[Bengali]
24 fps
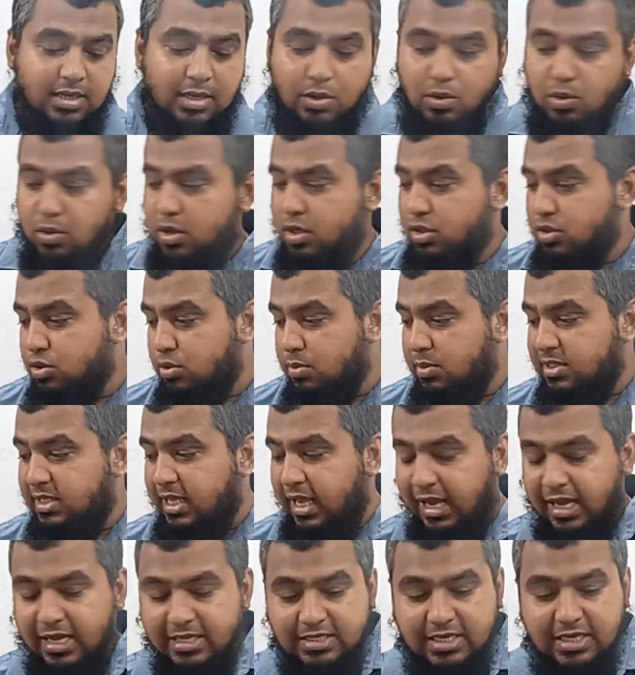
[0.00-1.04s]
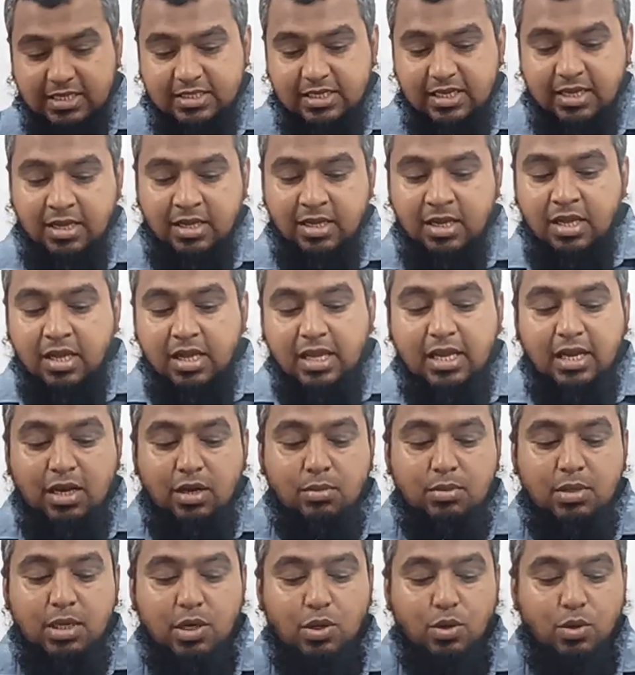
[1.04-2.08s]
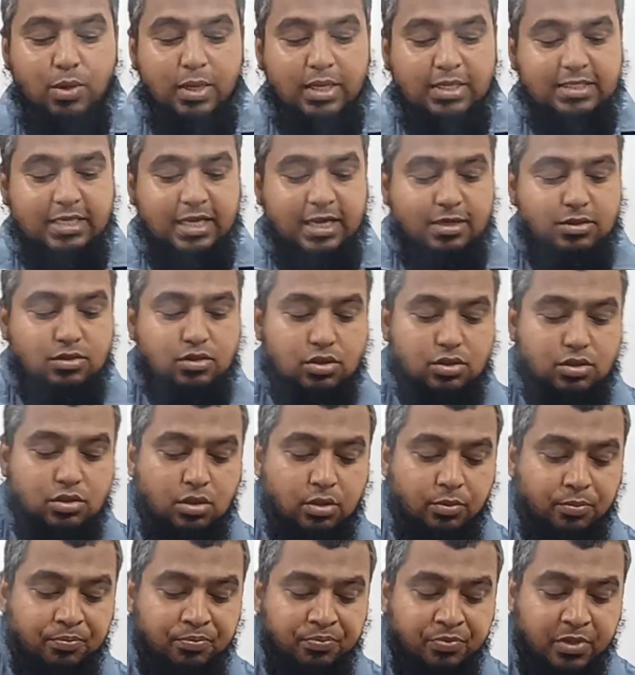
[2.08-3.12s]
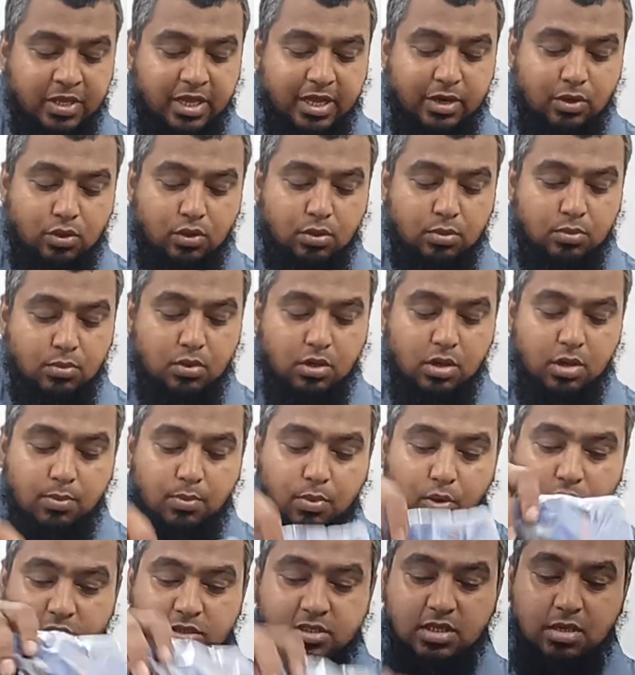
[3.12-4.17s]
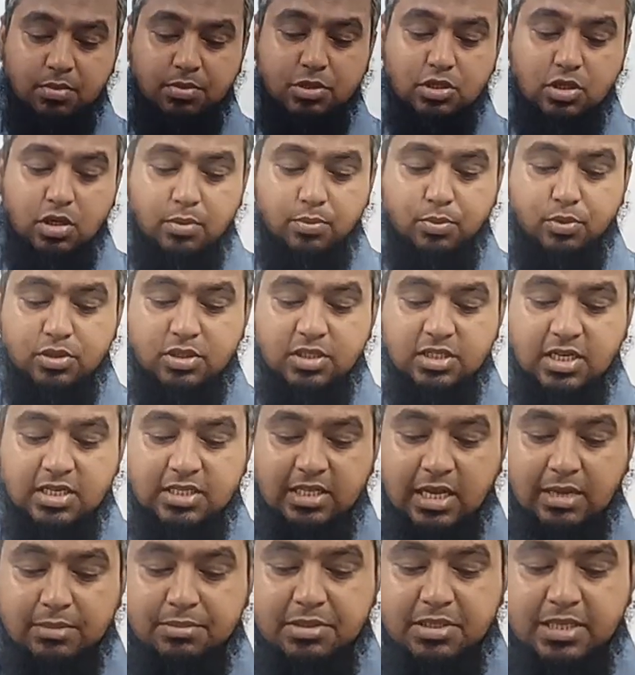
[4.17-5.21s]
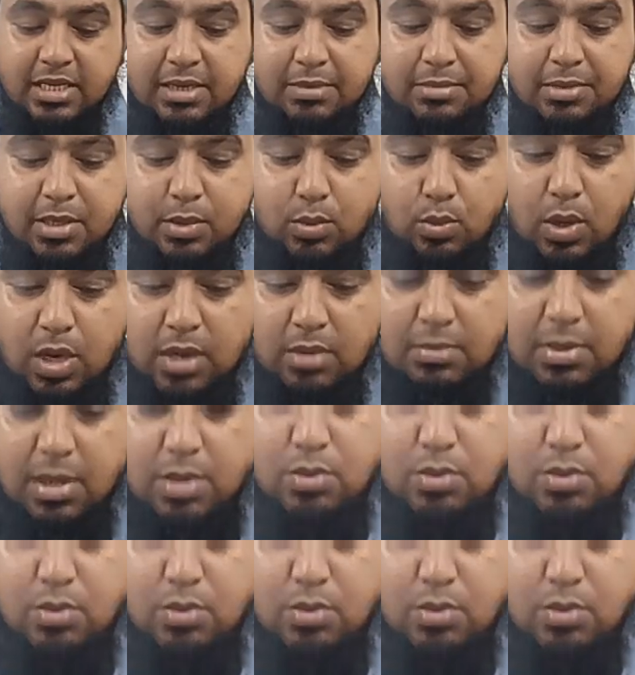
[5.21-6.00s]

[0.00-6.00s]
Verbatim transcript: কারণ অনেক সময় দেখা যায় যে এলোমেলো হয়ে যায় এই জন্য এরকম করে বক্সের ভিতরে প্রতিটা থাকবে দেখবেন ওয়ান বাই